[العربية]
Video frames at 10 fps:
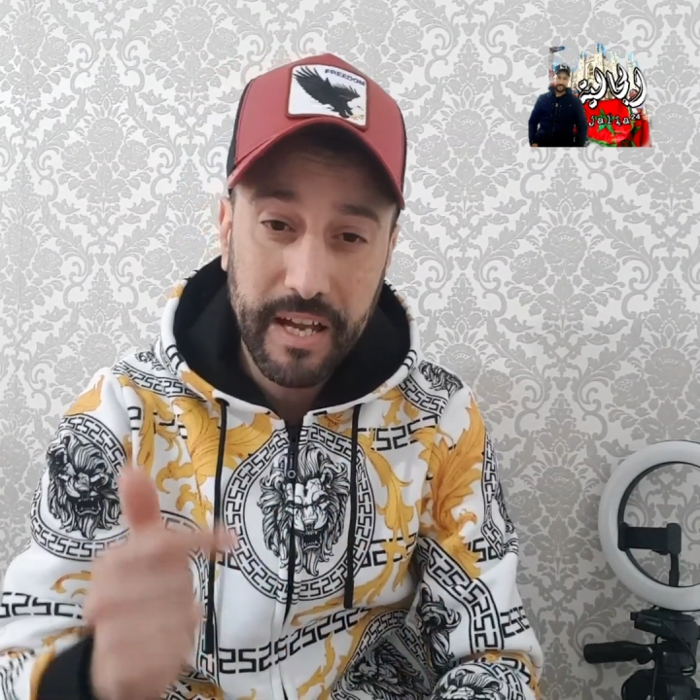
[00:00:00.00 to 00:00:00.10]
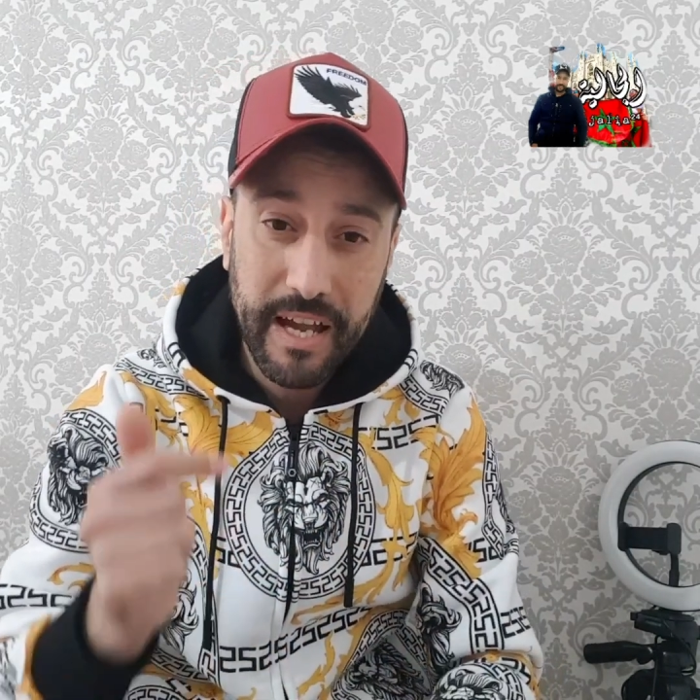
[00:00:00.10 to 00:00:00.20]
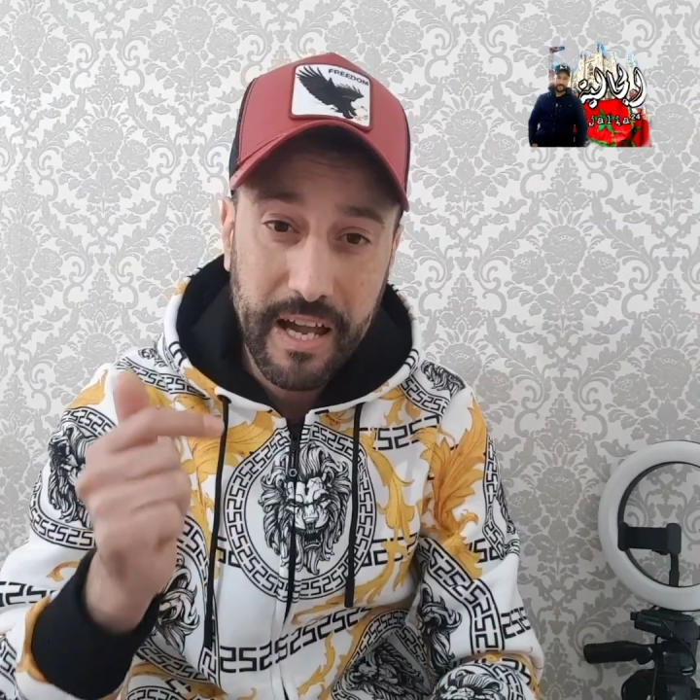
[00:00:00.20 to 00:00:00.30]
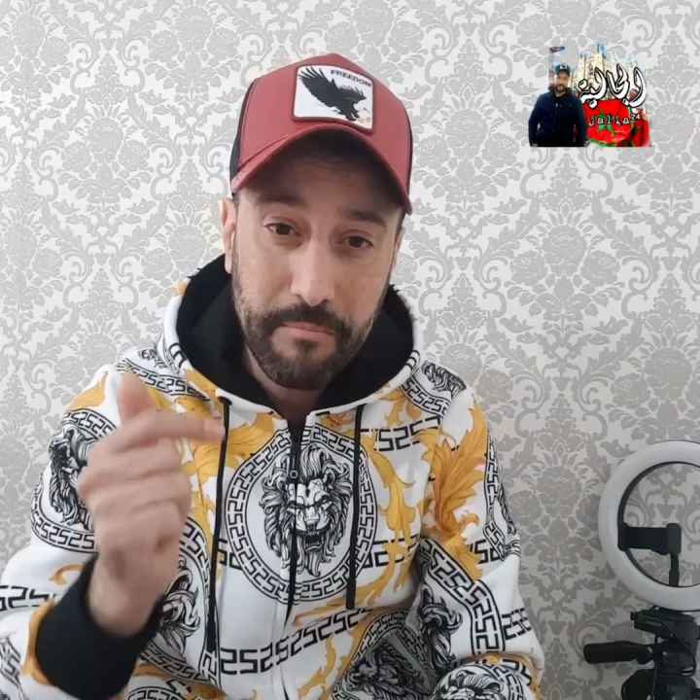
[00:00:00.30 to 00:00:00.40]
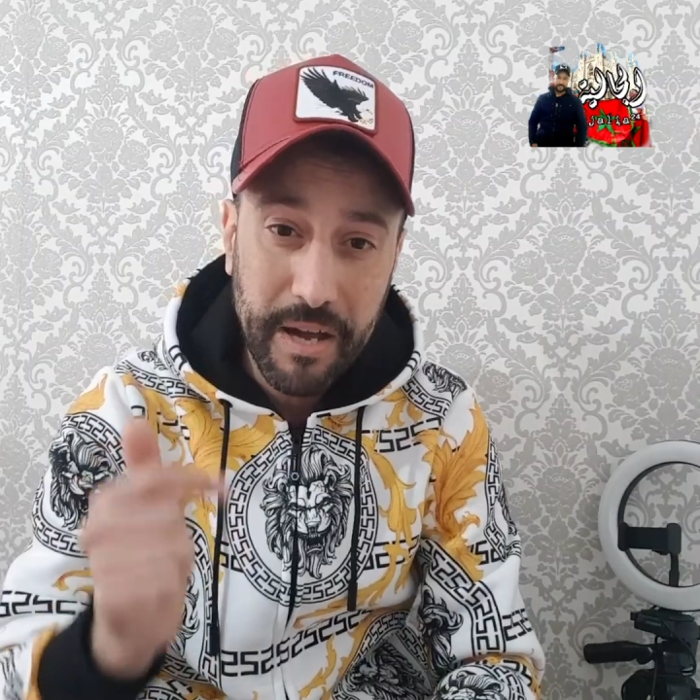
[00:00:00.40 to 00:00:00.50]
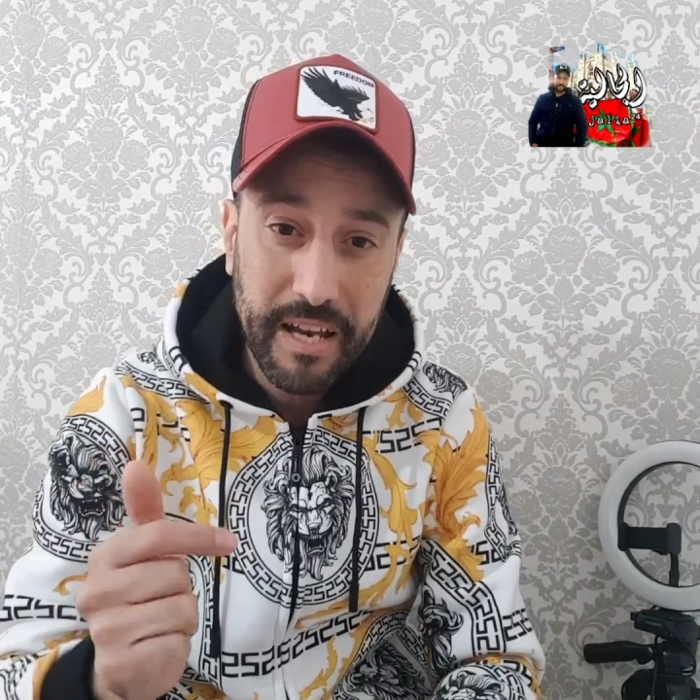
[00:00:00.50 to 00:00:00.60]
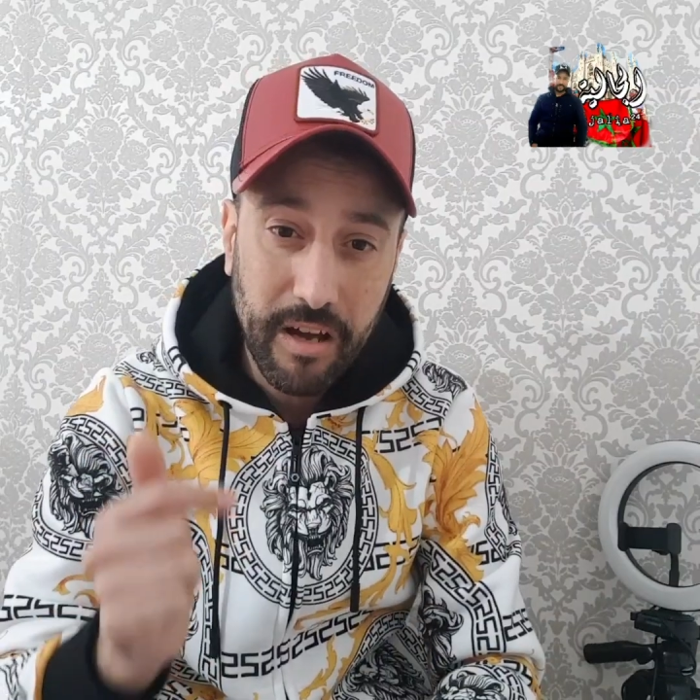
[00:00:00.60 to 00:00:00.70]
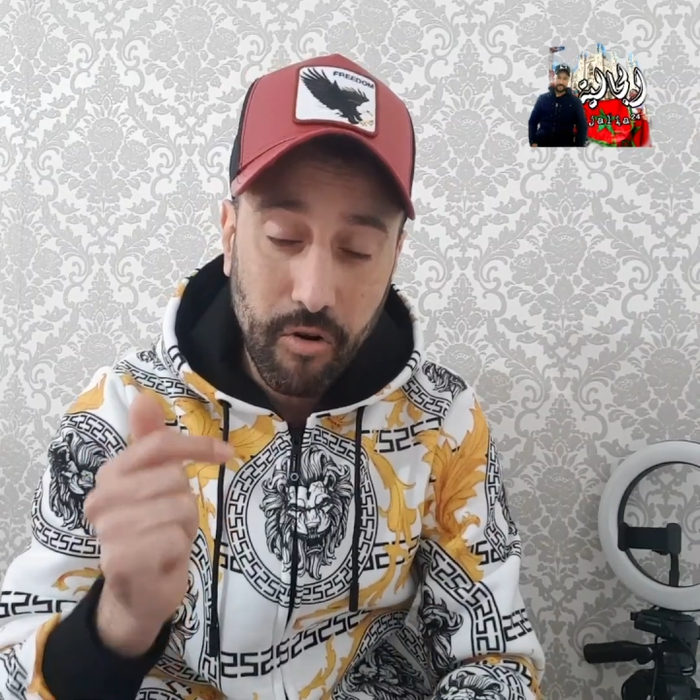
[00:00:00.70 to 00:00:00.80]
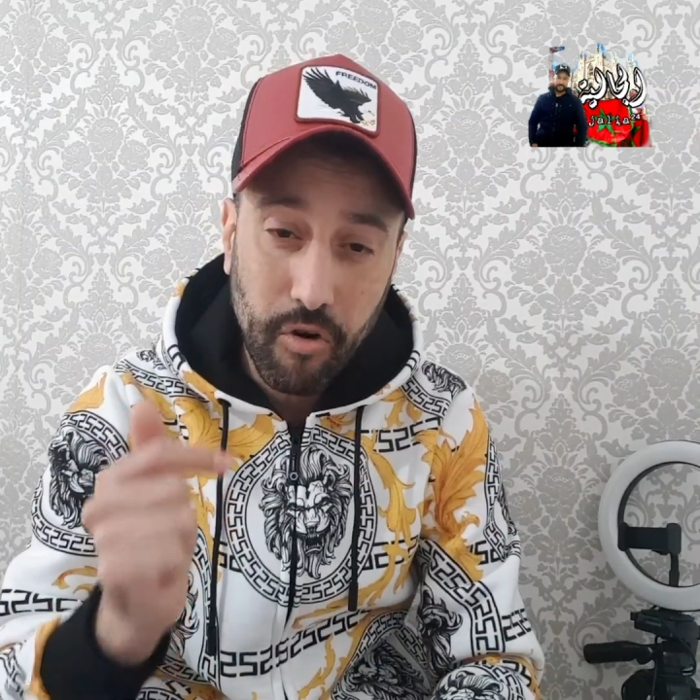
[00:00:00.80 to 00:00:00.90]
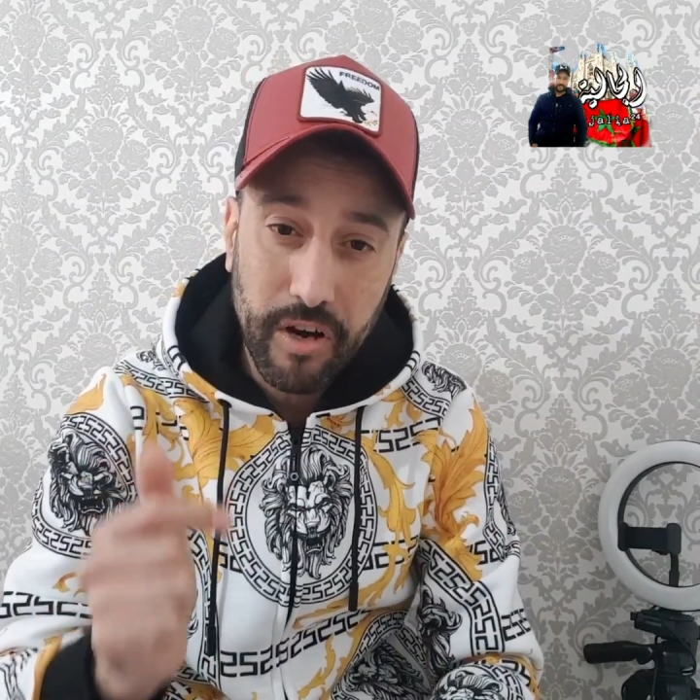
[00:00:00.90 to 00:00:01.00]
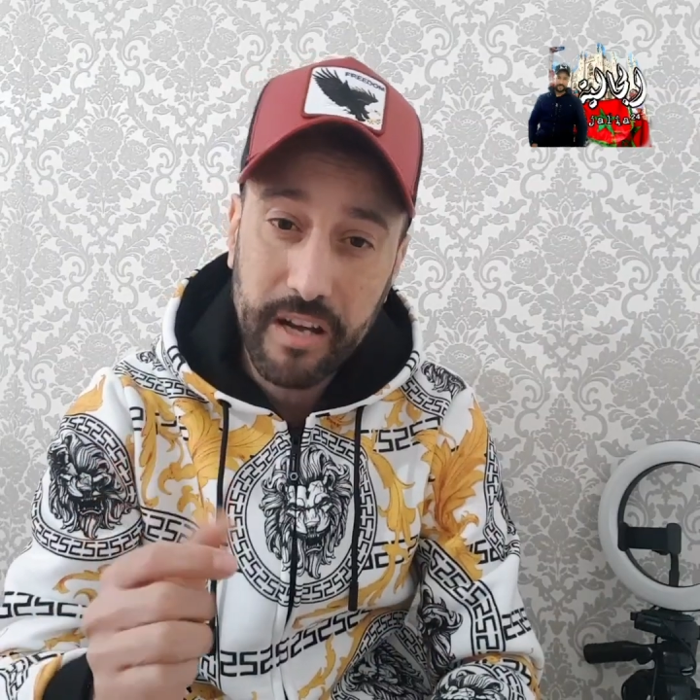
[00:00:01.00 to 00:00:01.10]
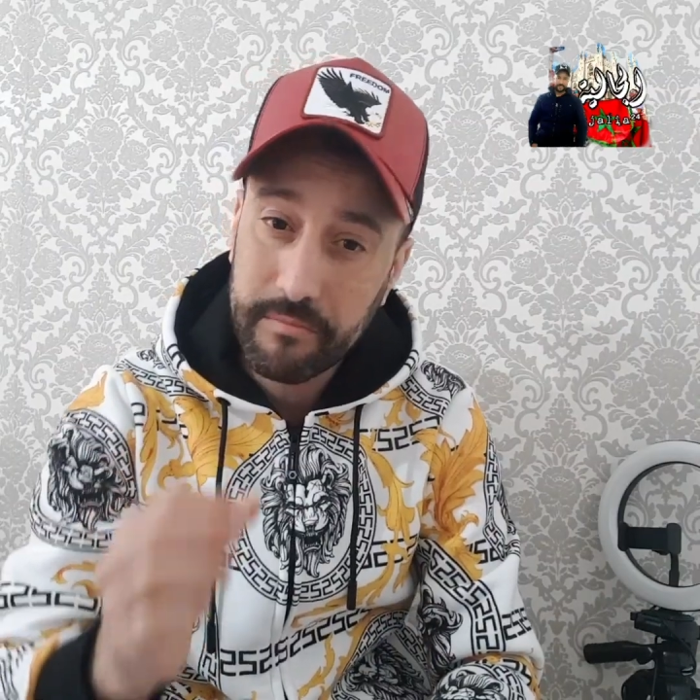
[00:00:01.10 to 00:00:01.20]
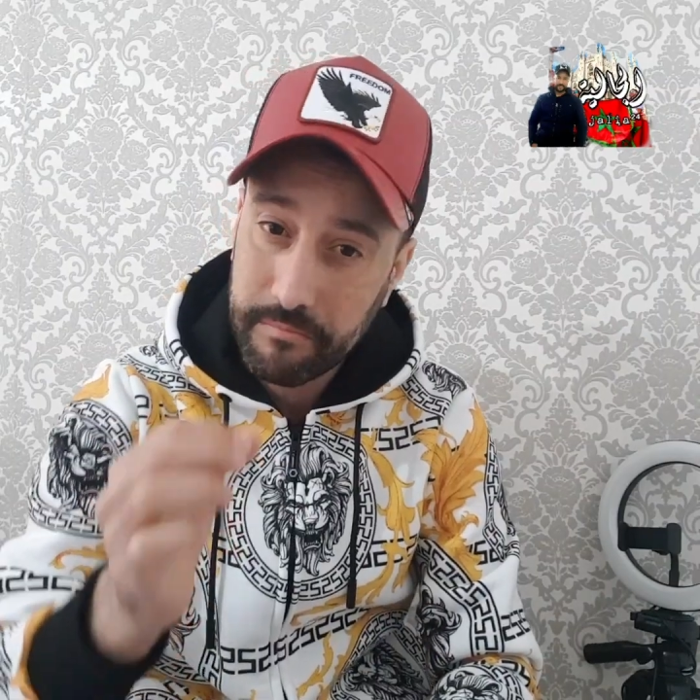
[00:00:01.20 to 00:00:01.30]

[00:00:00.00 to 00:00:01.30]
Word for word: عماله اخرى